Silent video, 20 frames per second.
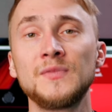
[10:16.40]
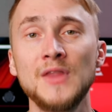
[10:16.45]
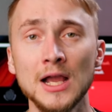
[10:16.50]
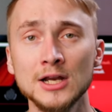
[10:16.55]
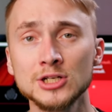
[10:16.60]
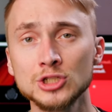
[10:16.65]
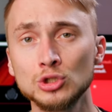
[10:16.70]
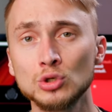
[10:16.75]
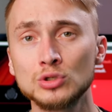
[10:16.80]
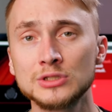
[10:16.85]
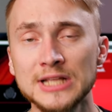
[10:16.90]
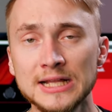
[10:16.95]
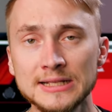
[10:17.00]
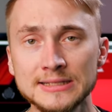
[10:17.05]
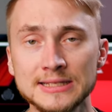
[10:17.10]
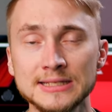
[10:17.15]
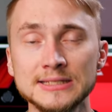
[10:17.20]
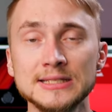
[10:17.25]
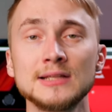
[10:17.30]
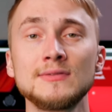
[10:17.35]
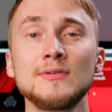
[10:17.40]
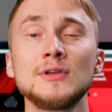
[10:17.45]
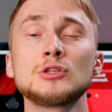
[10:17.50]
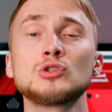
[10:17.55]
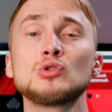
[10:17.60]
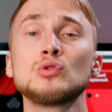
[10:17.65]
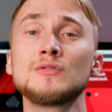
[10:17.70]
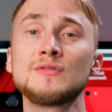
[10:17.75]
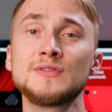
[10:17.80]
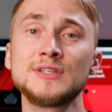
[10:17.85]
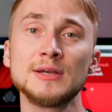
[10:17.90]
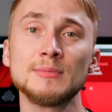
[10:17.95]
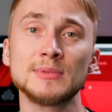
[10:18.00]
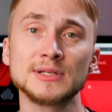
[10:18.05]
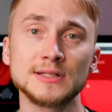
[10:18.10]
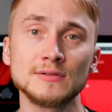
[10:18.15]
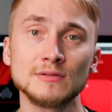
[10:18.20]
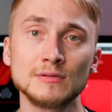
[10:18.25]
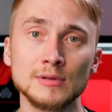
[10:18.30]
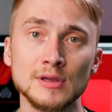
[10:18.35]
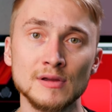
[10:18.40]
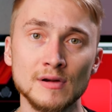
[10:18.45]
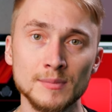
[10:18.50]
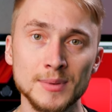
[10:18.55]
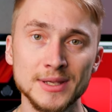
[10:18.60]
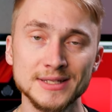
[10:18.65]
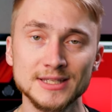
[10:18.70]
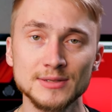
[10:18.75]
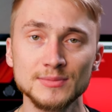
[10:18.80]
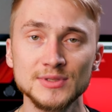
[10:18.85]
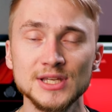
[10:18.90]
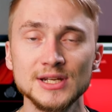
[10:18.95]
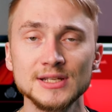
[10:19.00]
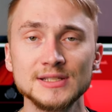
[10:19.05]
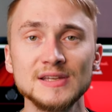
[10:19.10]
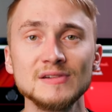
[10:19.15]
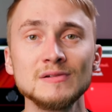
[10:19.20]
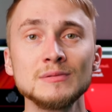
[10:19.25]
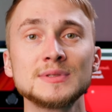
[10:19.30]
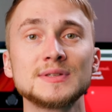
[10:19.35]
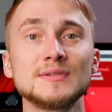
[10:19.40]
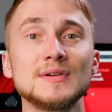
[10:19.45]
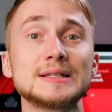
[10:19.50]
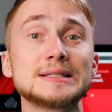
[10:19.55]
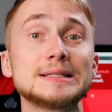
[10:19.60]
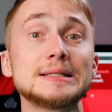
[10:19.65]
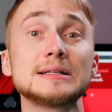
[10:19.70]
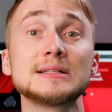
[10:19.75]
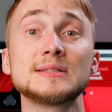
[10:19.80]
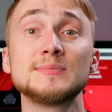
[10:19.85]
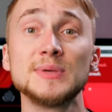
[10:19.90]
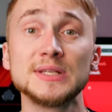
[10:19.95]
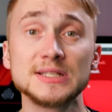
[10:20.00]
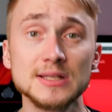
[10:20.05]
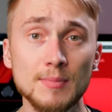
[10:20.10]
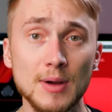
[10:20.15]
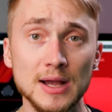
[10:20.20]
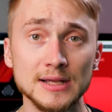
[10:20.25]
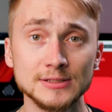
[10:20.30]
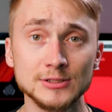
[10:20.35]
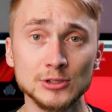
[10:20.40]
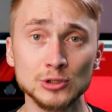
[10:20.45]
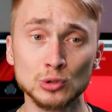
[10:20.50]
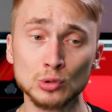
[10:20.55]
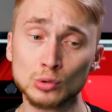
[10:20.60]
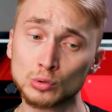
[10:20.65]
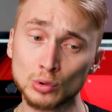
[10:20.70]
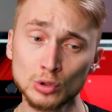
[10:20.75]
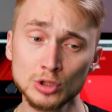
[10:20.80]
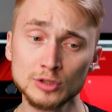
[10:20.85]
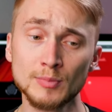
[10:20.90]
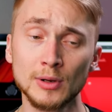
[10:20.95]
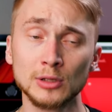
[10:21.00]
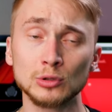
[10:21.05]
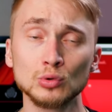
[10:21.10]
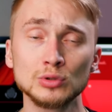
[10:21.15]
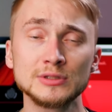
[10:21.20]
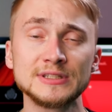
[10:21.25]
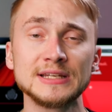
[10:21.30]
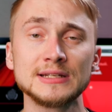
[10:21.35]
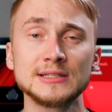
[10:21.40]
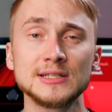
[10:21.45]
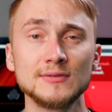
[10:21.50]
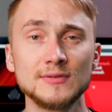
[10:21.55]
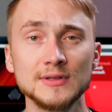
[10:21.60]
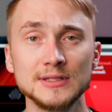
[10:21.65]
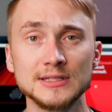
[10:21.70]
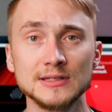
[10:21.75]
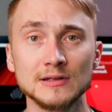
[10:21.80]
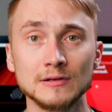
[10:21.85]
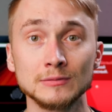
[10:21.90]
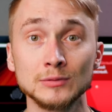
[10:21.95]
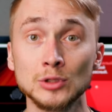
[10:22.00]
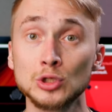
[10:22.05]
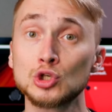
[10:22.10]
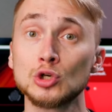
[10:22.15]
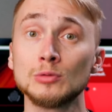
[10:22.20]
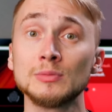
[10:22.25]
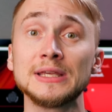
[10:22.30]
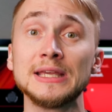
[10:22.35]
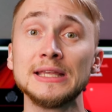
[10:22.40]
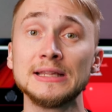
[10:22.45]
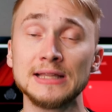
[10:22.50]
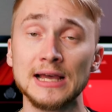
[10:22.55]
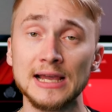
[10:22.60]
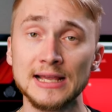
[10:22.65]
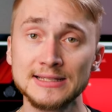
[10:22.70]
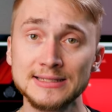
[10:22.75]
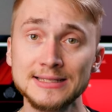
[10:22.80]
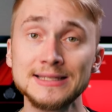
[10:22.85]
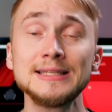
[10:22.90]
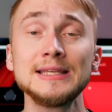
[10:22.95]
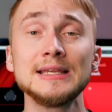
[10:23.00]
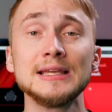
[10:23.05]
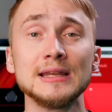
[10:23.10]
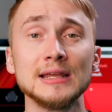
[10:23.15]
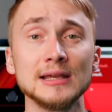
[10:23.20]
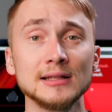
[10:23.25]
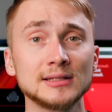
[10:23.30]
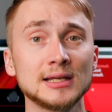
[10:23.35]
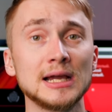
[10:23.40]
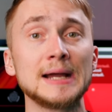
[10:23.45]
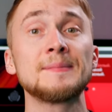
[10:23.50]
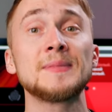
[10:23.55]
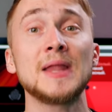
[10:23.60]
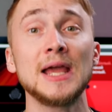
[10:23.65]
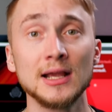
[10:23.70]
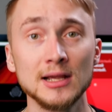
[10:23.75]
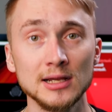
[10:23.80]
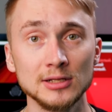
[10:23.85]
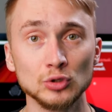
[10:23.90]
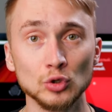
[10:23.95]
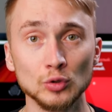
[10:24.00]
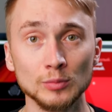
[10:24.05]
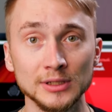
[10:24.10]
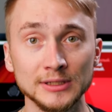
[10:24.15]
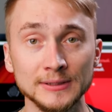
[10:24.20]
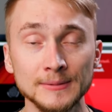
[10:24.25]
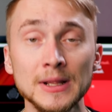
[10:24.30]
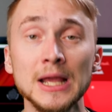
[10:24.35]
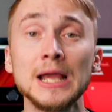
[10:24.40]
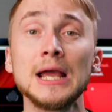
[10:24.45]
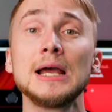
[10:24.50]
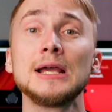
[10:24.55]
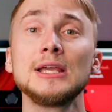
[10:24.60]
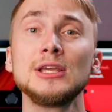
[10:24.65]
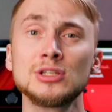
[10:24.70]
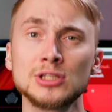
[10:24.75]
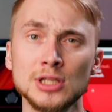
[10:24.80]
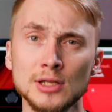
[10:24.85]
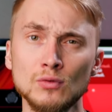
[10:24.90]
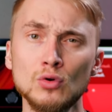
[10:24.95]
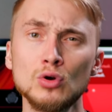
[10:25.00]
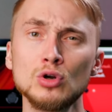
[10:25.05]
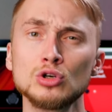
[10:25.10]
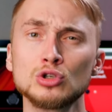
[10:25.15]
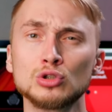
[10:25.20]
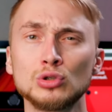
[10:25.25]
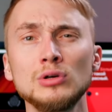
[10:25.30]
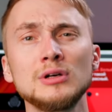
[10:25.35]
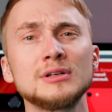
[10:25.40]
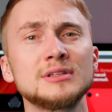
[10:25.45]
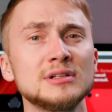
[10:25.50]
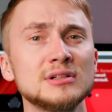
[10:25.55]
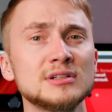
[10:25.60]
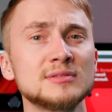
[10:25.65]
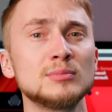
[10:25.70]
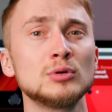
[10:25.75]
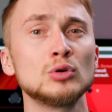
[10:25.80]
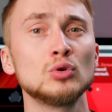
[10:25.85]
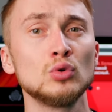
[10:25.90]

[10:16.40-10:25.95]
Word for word: Также док-станция соответствует всем основным европейским директивам, связанных с безопасностью, то есть продукт сертифицирован, на чем китайцы нередко экономят. Из того, что хотелось бы